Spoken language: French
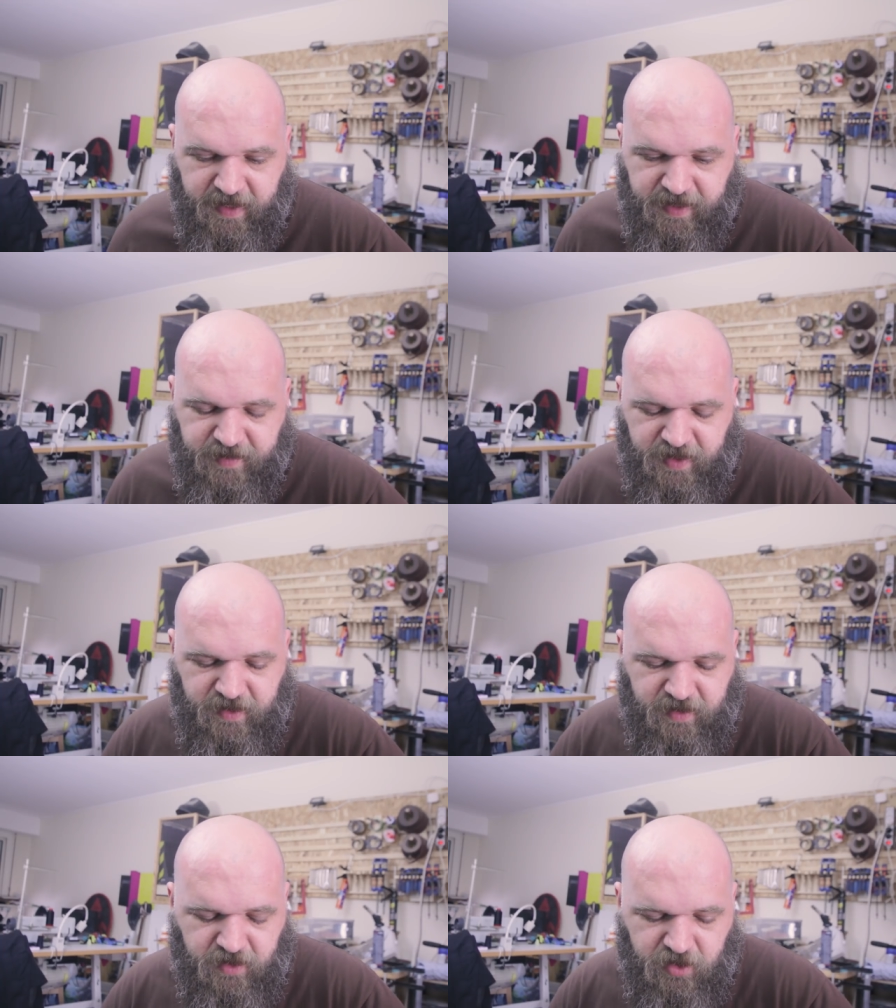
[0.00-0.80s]
eh
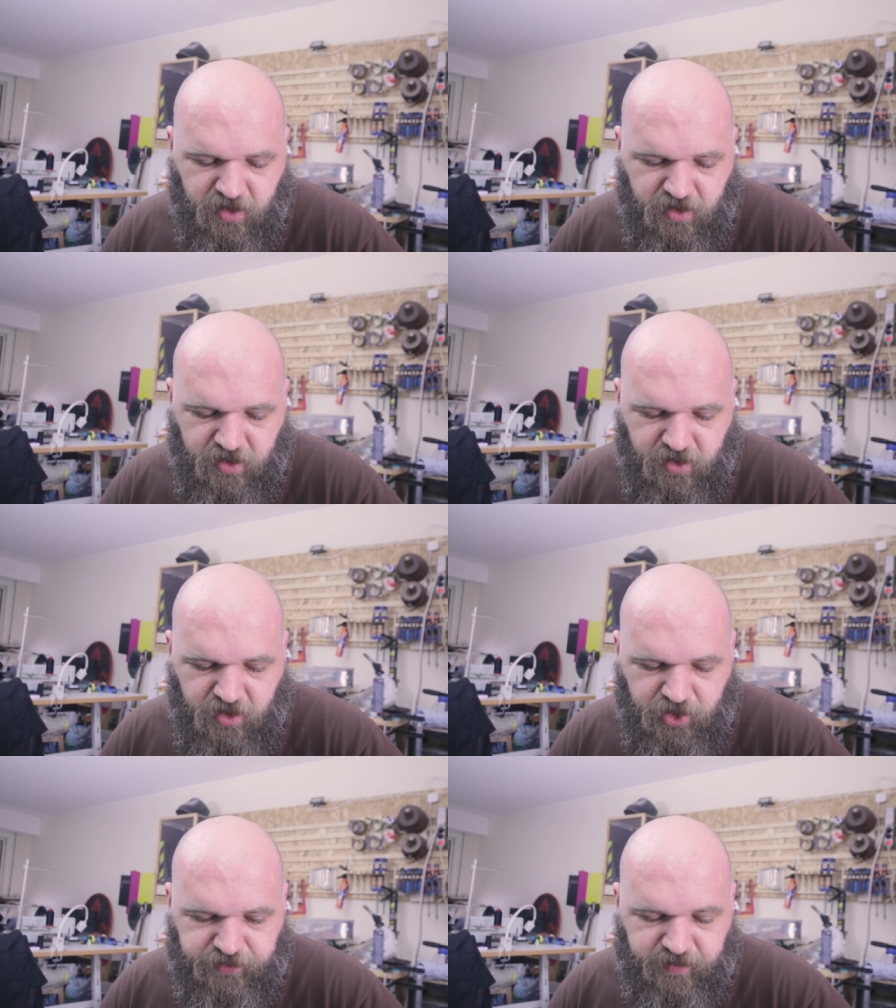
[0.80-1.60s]
ben,
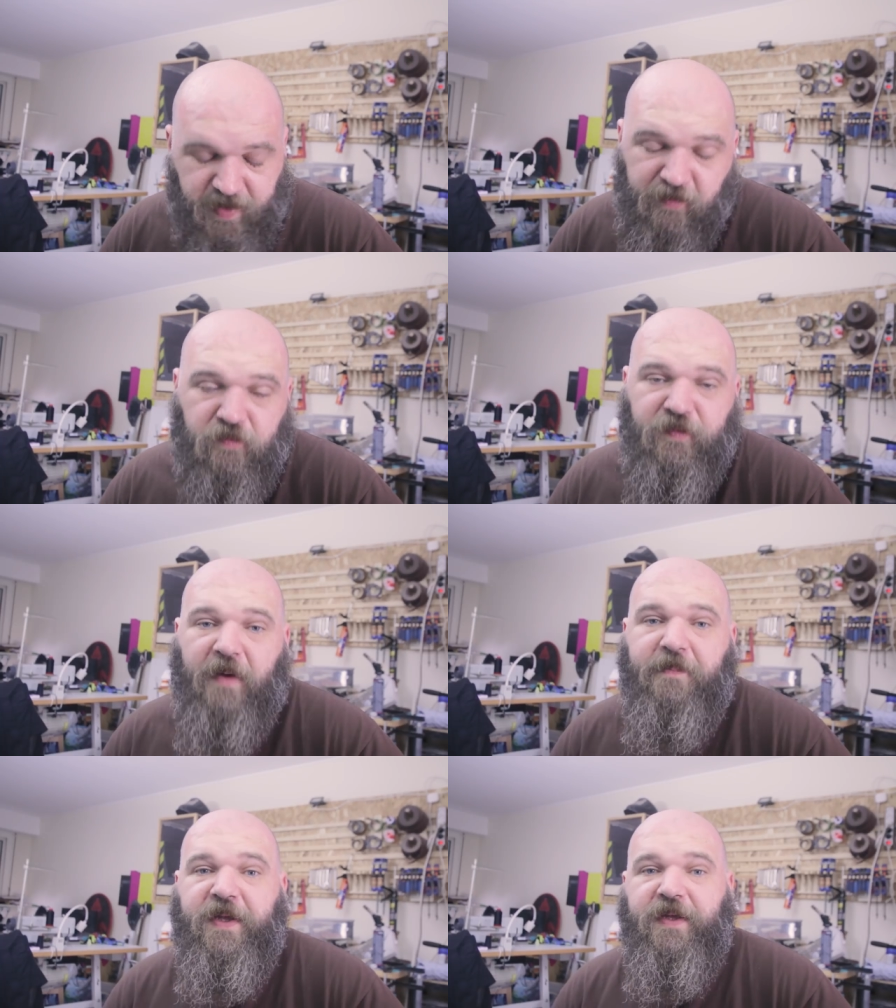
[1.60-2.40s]
euh, je ne vais pas vous
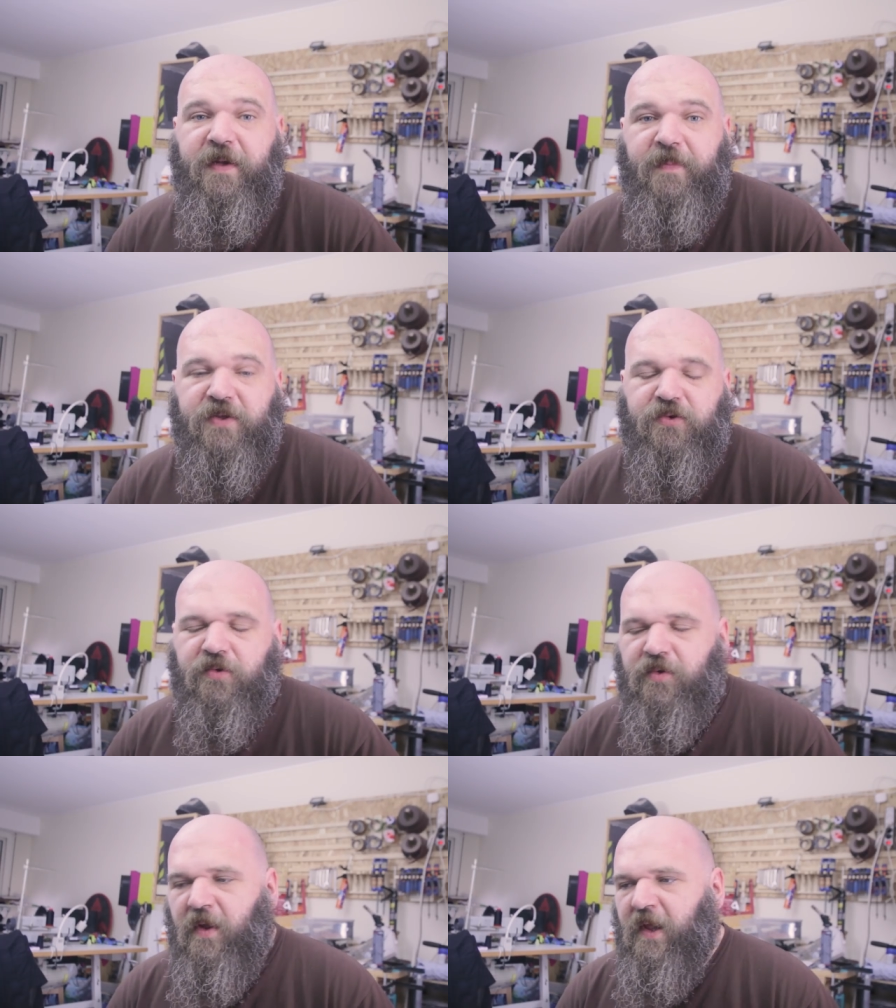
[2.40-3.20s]
faire payer parce
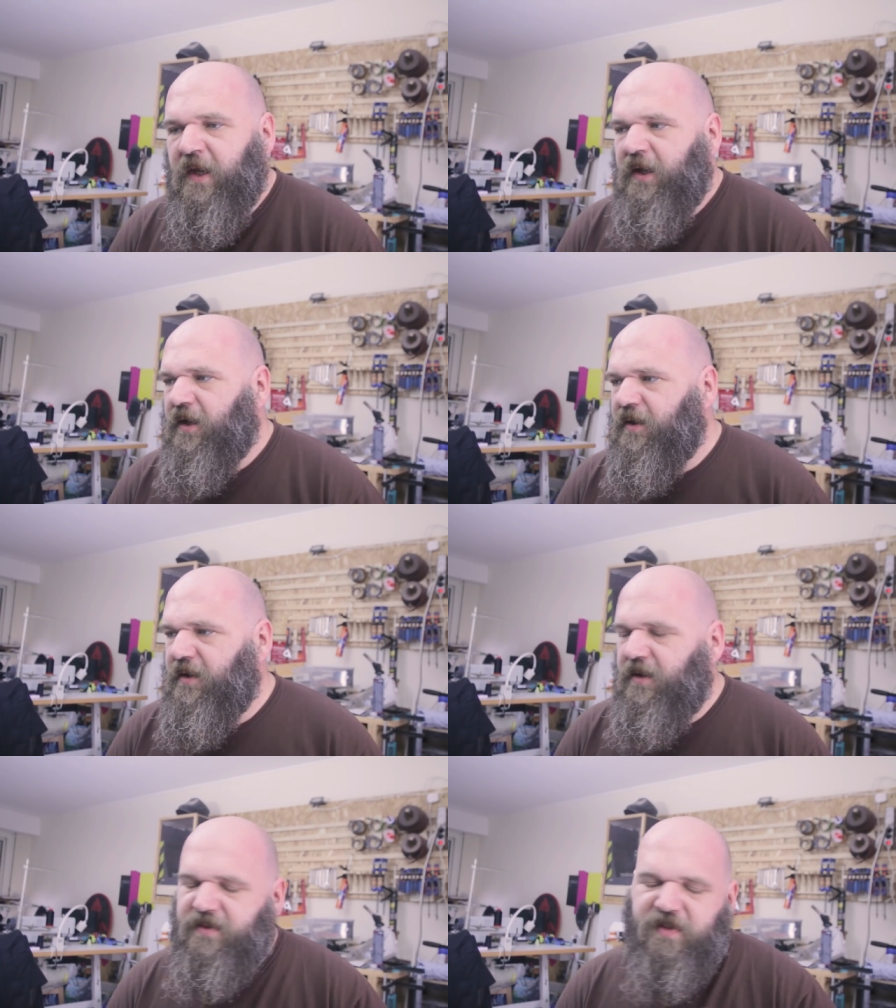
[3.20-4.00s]
que
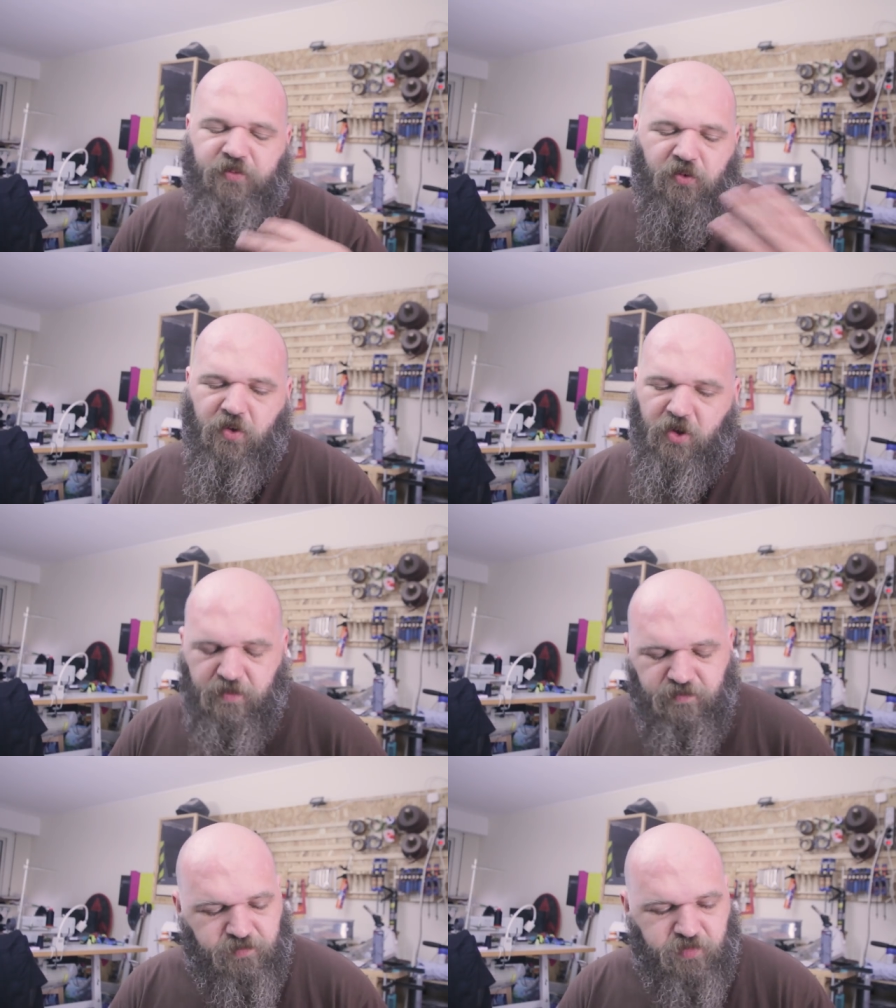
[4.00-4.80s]
euh, c'est pour,
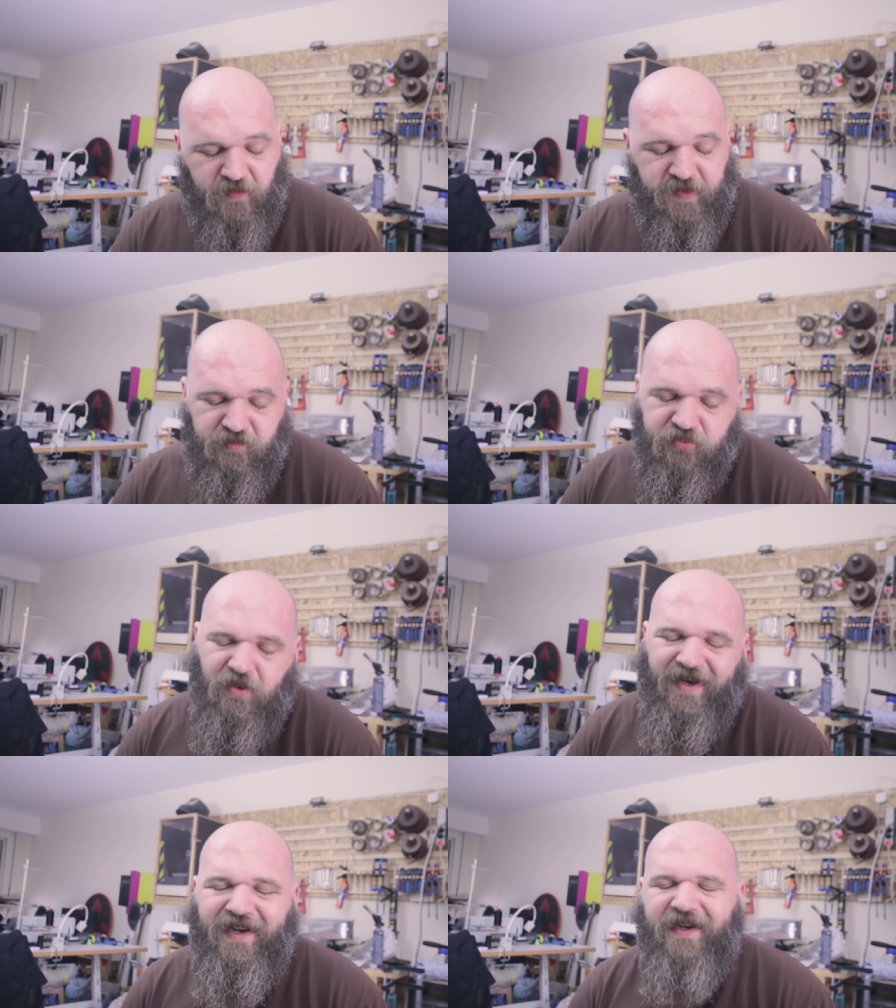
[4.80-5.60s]
euh, en fait,
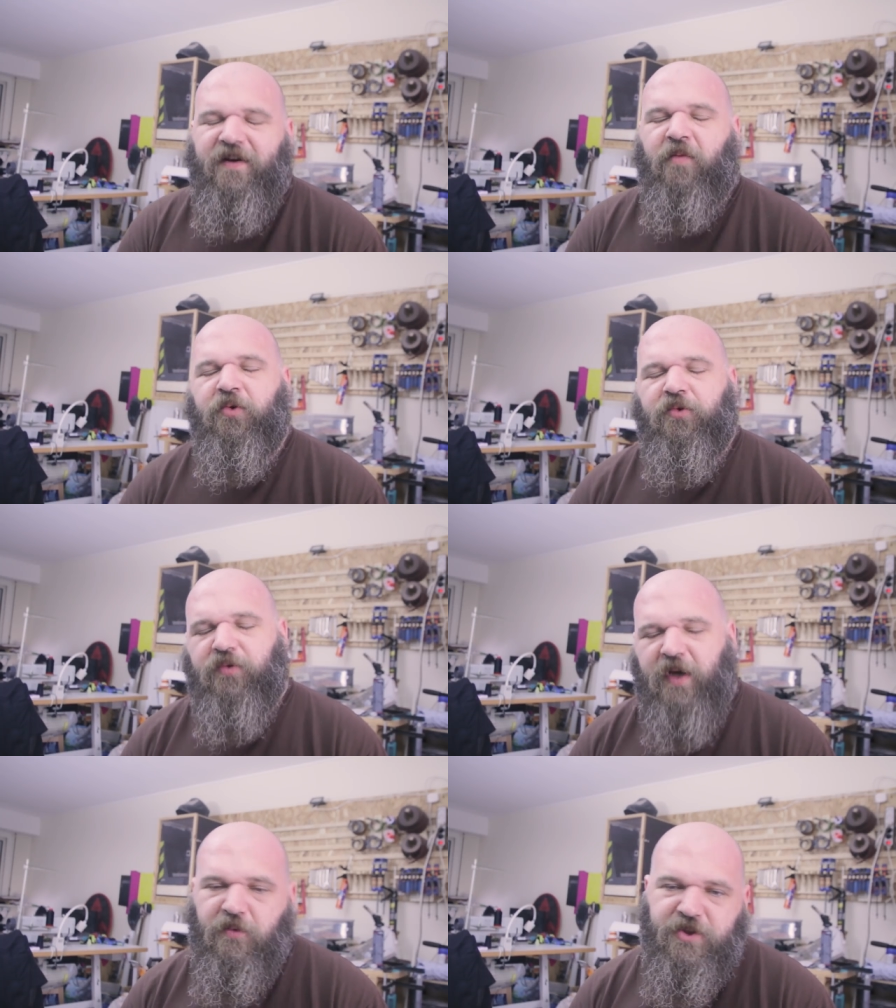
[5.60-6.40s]
pour régler un peu
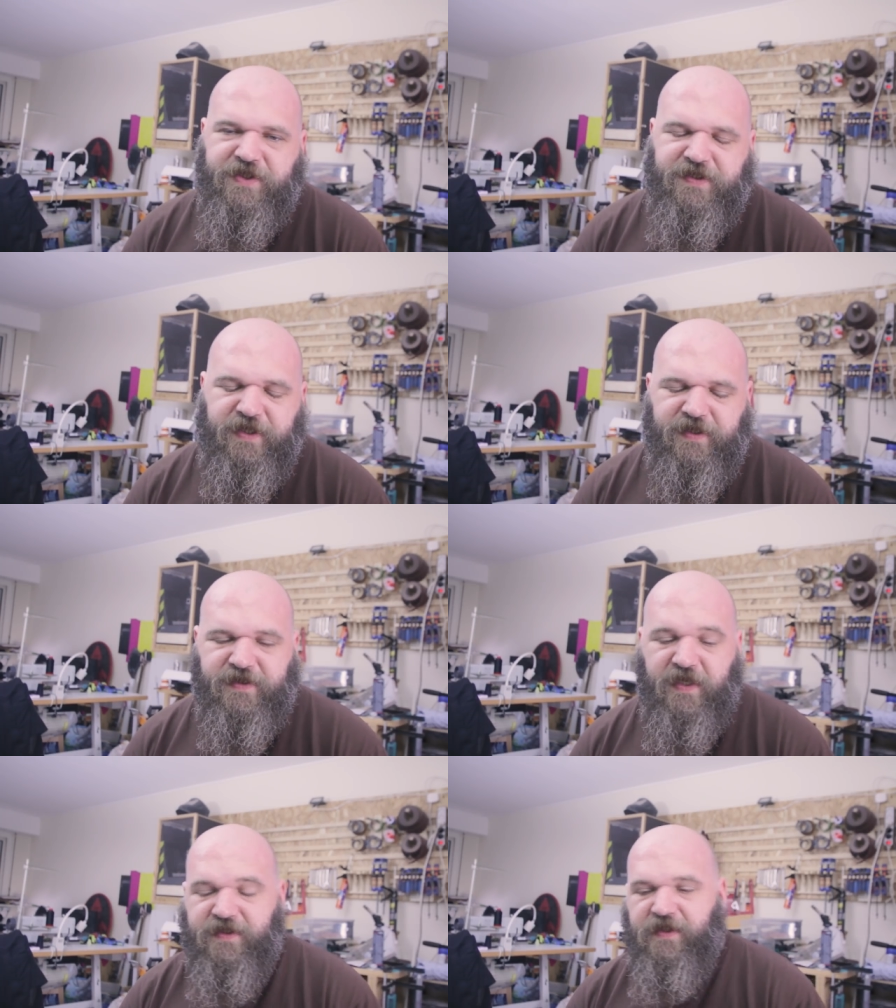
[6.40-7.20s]
toute la logistique,
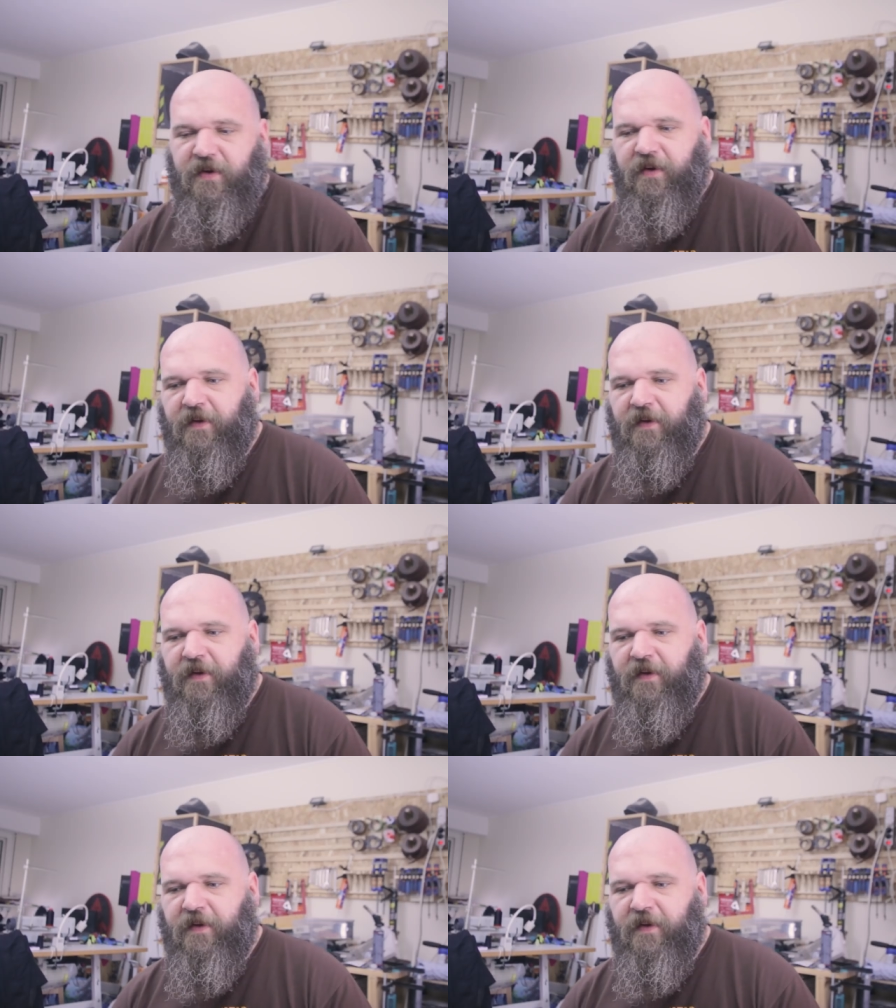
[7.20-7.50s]
c'est-à-dire